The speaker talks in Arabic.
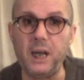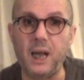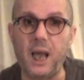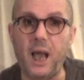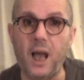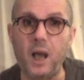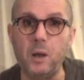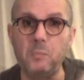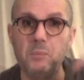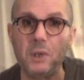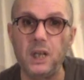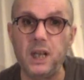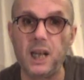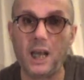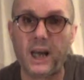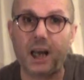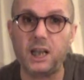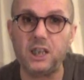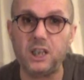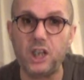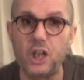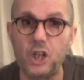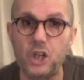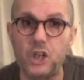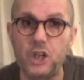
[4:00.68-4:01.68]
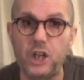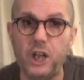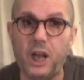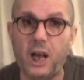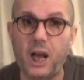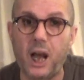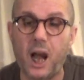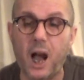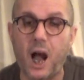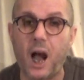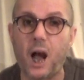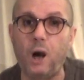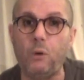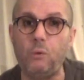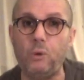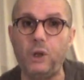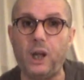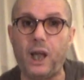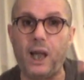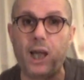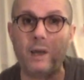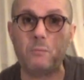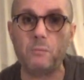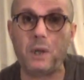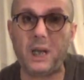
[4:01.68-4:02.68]
العام اللي غادي يجيها او
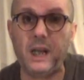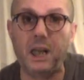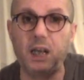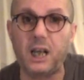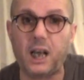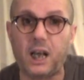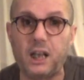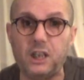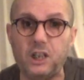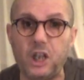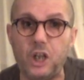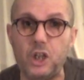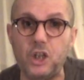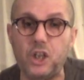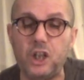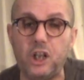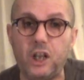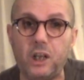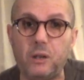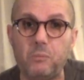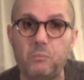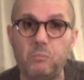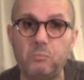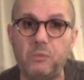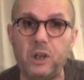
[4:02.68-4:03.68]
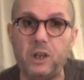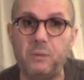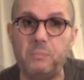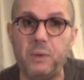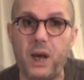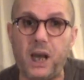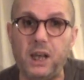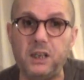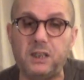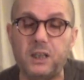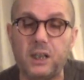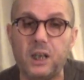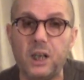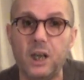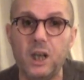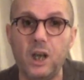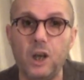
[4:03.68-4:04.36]
العامين اللي غادي يجي من بعد